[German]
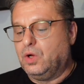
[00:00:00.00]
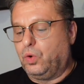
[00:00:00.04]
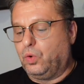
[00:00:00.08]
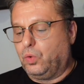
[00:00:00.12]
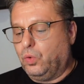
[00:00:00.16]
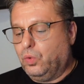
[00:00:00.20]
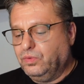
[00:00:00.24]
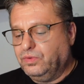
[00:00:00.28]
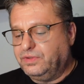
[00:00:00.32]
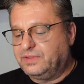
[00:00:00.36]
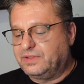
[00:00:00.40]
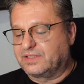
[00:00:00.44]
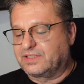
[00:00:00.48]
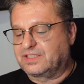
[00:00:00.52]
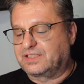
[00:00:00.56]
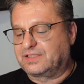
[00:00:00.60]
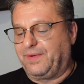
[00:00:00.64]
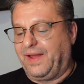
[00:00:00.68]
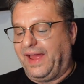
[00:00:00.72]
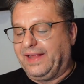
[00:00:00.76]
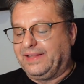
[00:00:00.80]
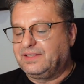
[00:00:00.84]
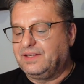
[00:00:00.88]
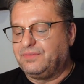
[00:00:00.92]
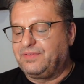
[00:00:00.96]
Und das
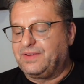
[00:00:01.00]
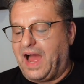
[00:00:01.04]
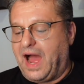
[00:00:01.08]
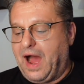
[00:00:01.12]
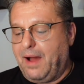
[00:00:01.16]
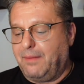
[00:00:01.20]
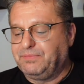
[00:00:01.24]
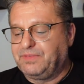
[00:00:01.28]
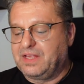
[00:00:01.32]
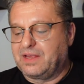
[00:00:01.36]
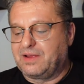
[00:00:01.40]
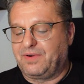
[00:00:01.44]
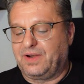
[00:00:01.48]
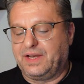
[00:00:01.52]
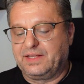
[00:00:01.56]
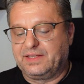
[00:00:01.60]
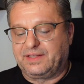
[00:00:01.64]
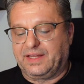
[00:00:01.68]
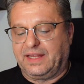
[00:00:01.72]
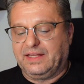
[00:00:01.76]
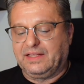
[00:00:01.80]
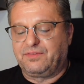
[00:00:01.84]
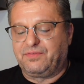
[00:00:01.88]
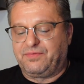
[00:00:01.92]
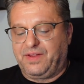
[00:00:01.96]
zweite, wir haben die
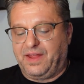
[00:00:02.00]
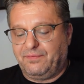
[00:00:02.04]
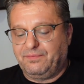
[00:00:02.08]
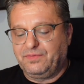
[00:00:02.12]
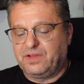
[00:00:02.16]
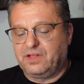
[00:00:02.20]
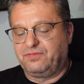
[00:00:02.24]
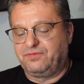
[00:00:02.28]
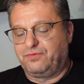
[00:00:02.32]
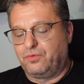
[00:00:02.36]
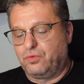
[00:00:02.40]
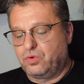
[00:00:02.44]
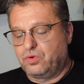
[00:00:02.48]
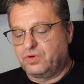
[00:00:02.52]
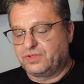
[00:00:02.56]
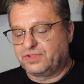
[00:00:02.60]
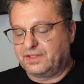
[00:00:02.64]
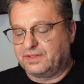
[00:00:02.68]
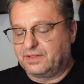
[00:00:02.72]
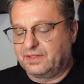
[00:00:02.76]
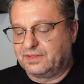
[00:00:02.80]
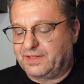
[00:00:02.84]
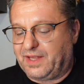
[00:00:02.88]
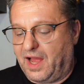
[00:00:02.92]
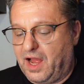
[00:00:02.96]
Qualität, werden den Fokus
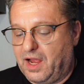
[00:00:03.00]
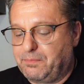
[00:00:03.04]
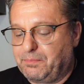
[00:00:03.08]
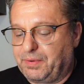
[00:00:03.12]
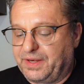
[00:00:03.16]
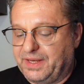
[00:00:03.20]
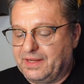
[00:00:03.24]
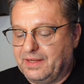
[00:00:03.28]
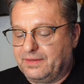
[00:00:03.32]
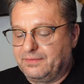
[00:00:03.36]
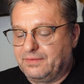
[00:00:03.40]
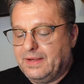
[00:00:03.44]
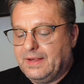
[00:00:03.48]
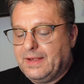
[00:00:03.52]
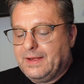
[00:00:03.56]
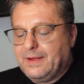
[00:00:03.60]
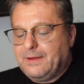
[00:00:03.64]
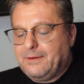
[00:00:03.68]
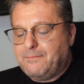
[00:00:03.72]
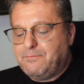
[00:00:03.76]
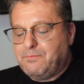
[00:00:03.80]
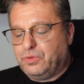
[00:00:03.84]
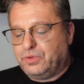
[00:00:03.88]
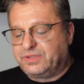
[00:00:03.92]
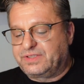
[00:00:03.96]
an den Tag bringen
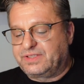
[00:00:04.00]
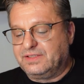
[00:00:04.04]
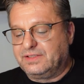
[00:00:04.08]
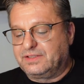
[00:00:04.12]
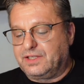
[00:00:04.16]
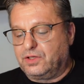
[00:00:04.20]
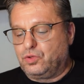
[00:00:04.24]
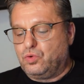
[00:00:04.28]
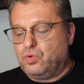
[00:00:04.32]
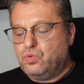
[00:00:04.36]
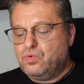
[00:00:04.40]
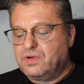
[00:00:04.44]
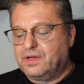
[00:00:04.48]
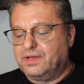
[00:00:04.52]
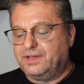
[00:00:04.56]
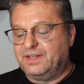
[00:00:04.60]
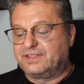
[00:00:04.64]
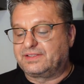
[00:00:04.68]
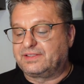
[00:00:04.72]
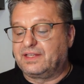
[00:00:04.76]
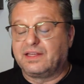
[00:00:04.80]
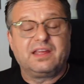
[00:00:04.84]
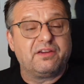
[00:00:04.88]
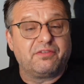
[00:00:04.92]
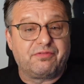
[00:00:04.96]
müssen, denn Ungarn
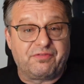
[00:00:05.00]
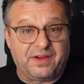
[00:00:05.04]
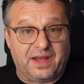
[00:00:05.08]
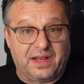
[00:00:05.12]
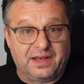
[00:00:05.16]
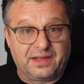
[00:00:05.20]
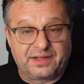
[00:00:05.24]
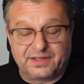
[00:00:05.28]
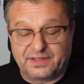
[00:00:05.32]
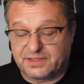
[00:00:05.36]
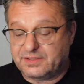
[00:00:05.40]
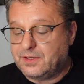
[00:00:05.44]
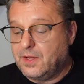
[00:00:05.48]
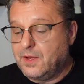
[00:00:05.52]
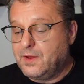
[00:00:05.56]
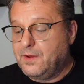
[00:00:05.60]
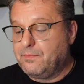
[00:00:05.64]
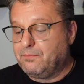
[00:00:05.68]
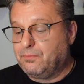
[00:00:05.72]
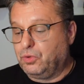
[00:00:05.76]
ist ein gefährliches,